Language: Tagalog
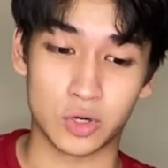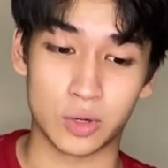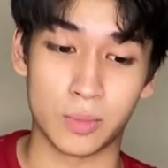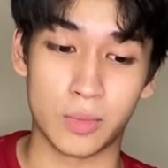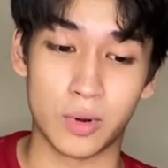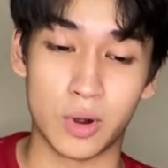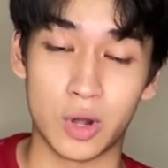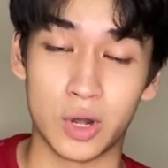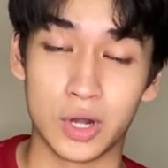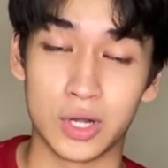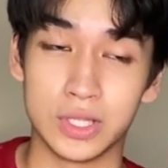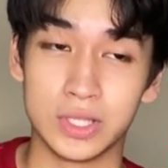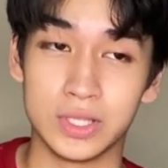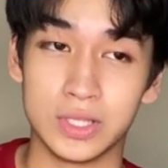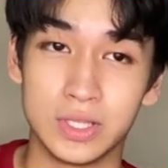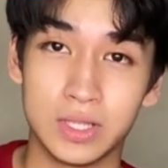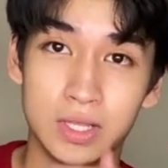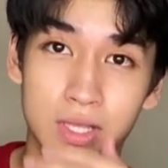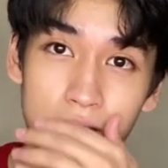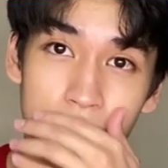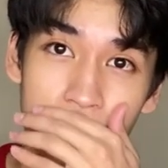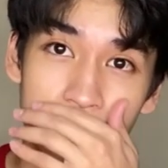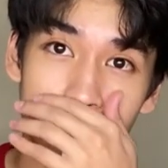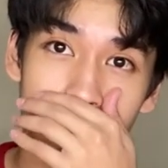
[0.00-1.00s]
or more on
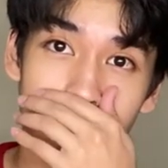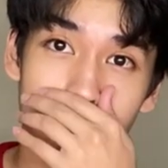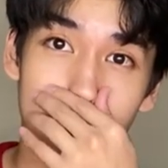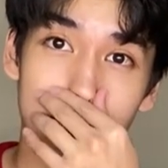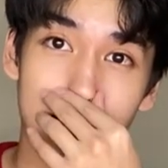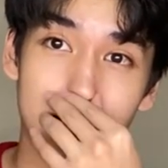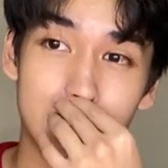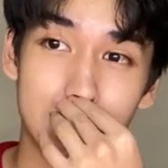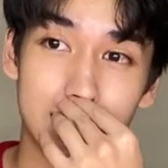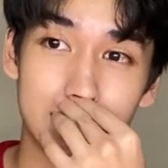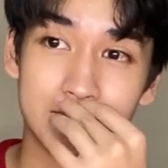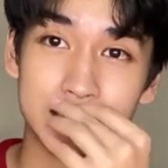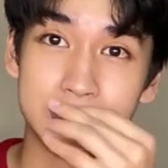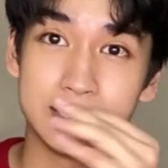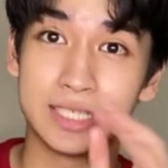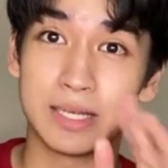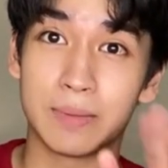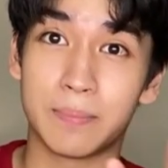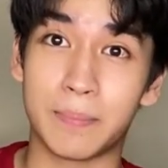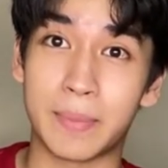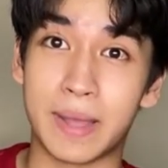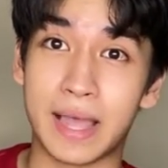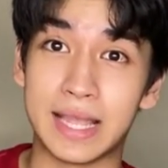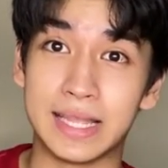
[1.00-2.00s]
uh,
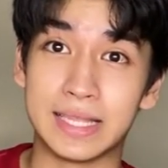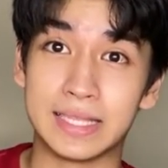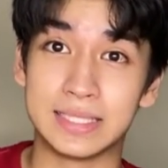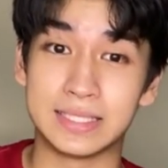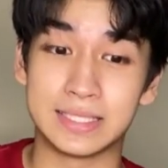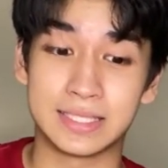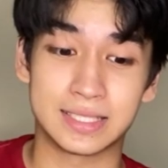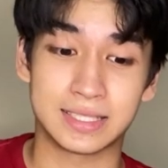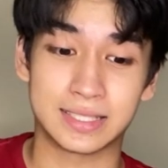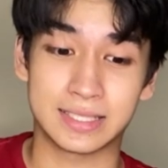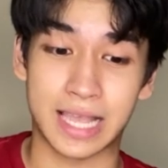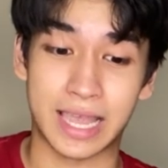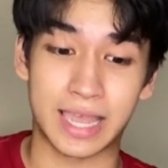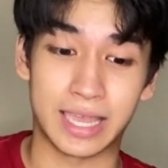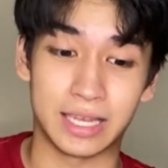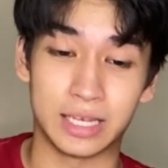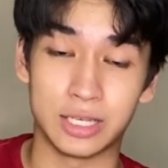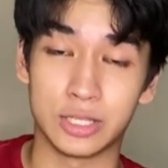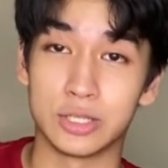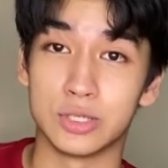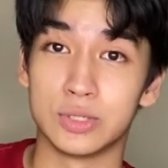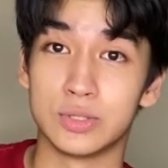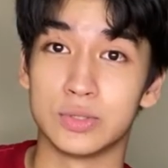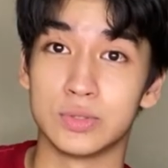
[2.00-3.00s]
Japan
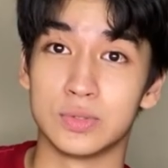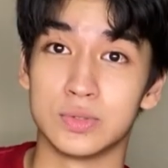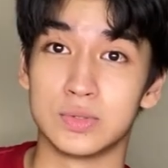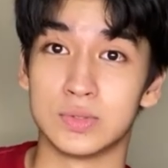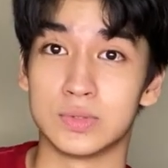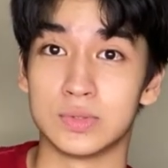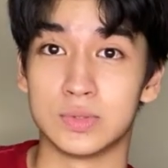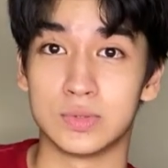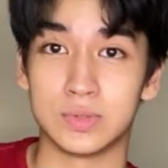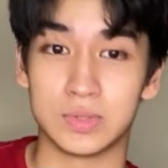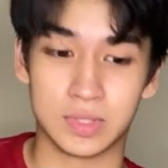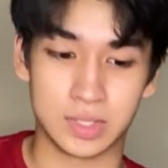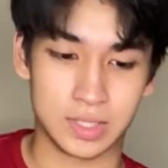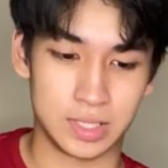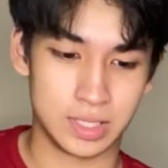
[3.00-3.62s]
style yung